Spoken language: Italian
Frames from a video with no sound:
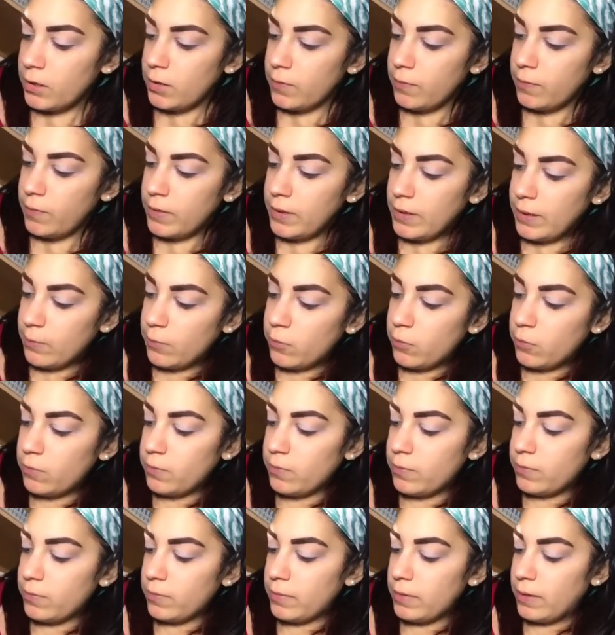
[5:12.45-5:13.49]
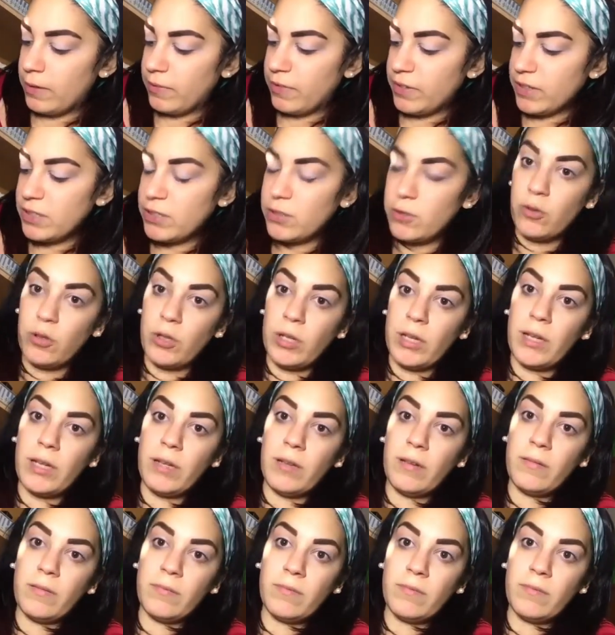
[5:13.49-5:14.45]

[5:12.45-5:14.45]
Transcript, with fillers: vediamo la versione